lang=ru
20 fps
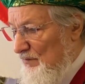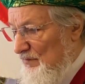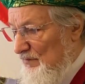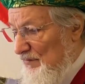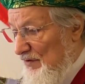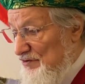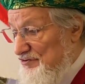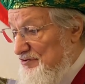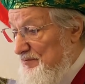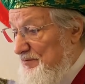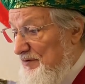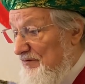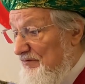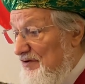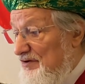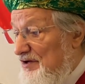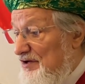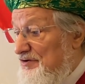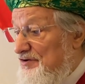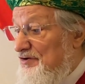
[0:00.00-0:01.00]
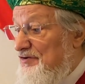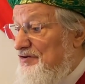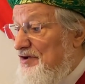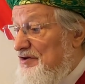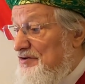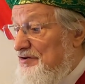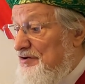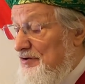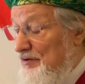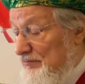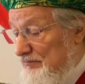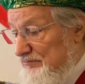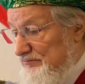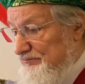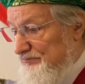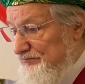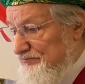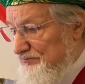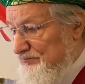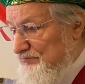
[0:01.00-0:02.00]
даже приводят цитаты
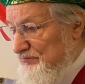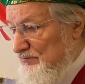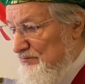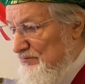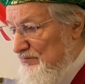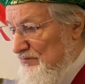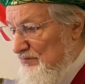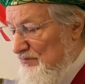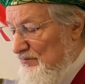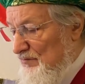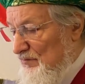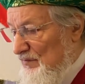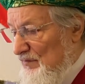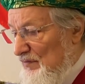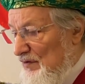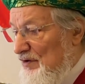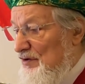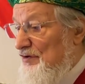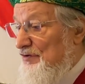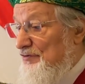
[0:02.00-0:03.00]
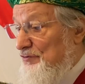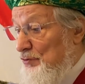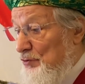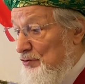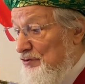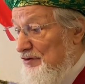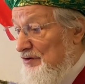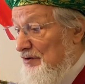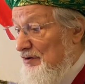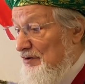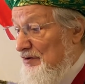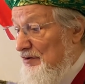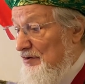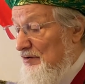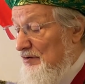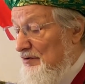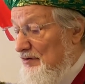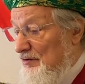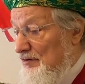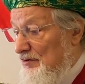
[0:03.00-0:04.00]
и истории
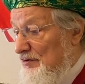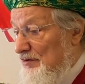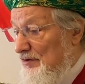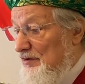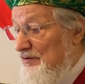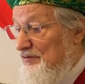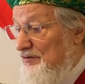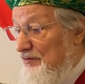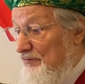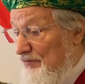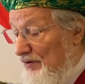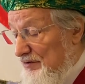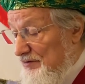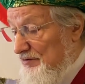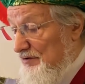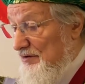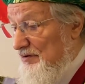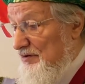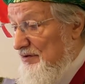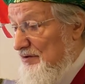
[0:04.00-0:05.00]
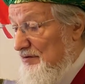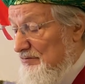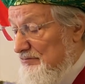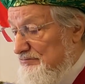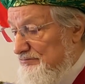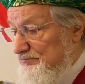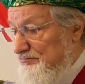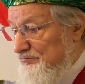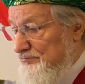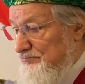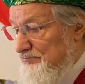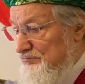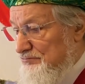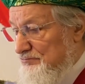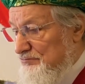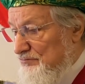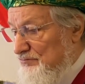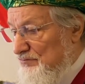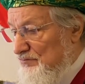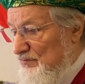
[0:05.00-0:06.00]
и из Евангелия,
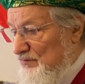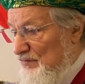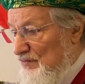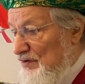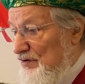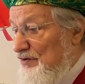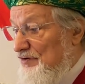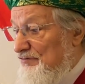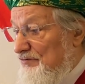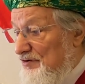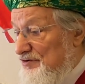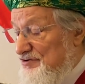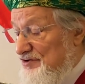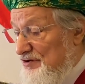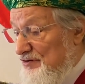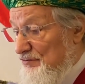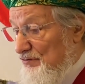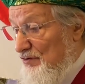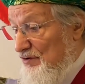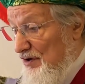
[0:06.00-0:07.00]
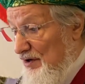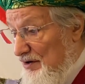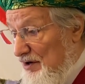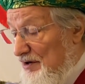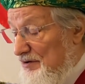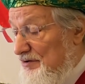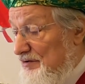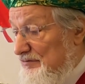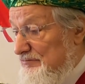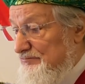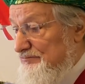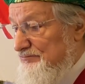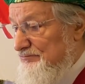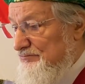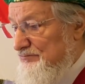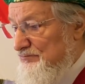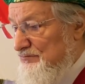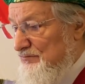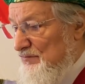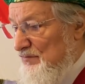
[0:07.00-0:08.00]
и из священного Корана,
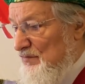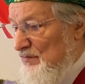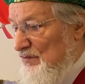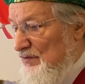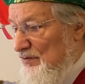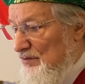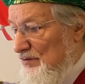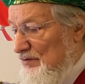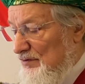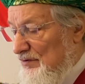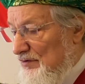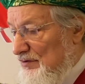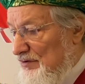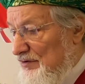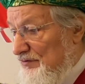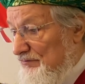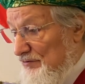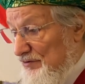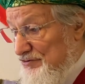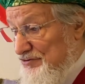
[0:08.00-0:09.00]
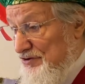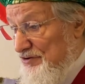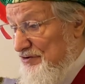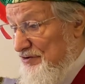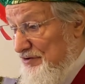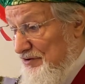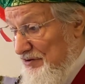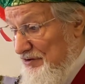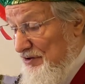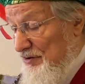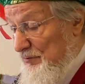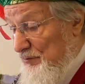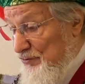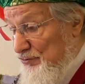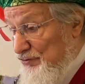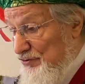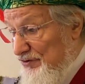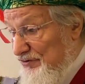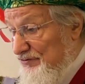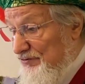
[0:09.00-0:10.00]
из священных книг
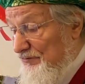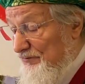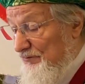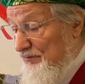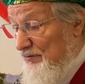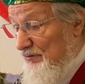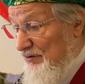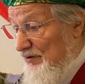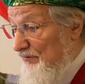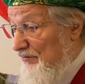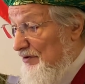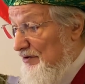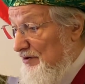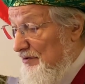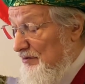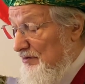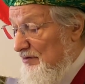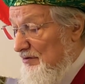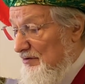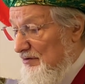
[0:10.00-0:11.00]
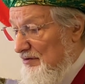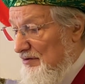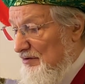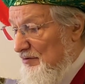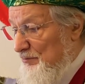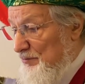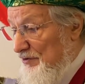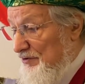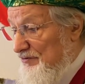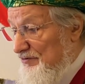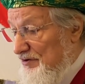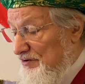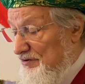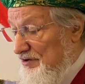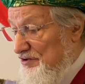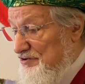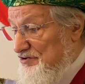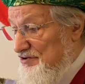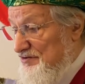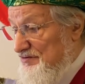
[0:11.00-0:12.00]
буддистов говорил президент
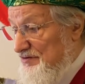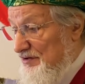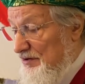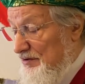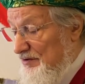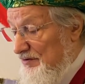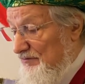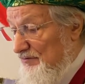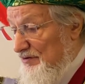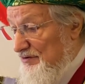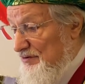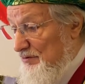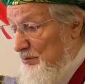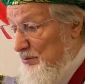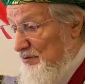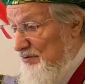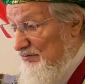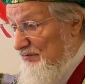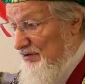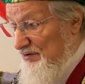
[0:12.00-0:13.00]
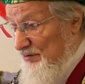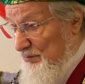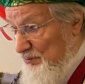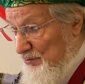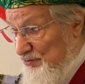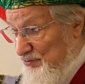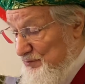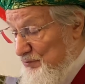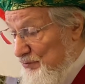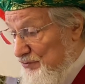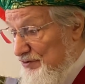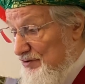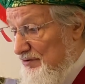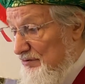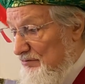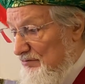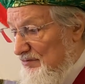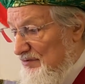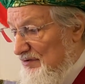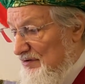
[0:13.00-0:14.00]
нашей страны Владимир Владимирович Путин